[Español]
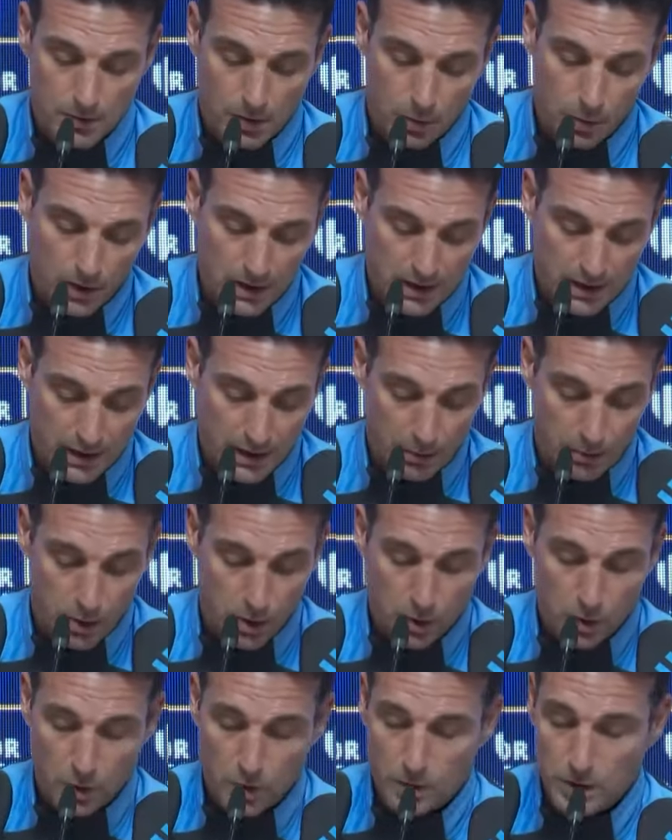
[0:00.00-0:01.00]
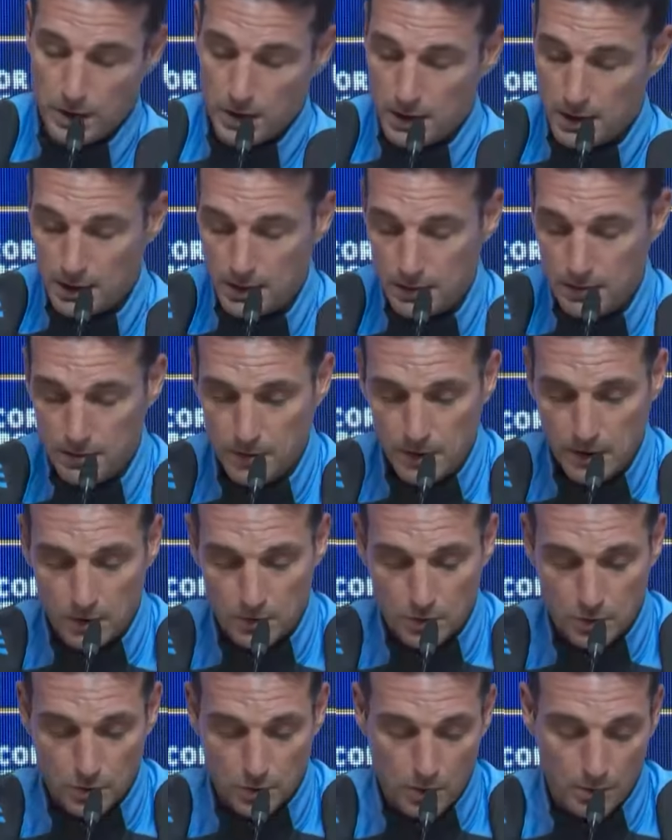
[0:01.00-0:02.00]
Walter habló y,
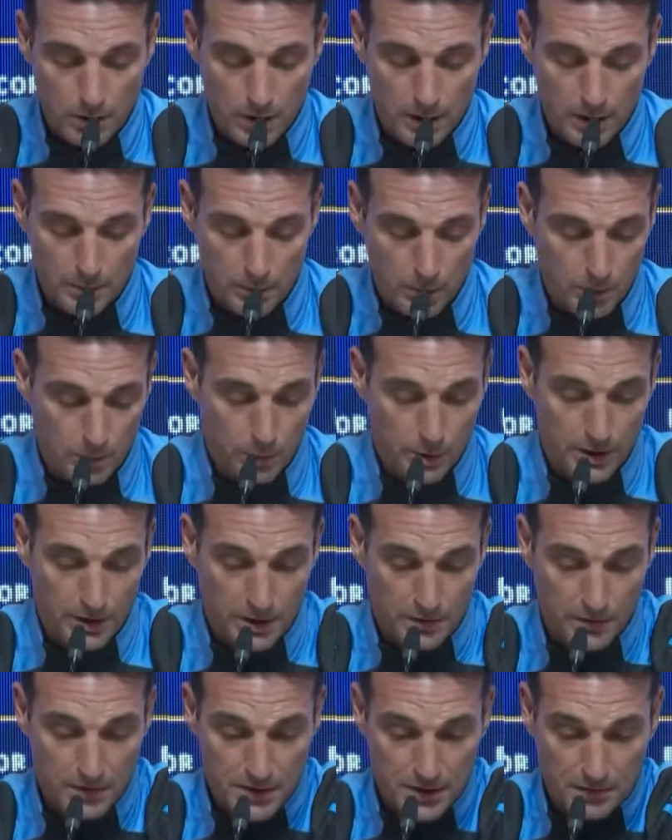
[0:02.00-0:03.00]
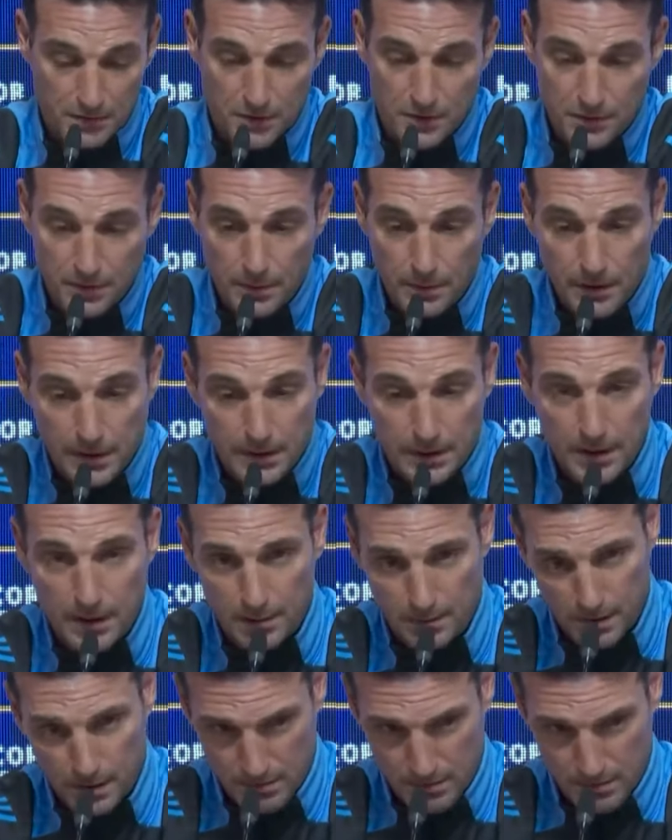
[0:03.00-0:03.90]
nosotros hablaremos después de esta fecha FIFA para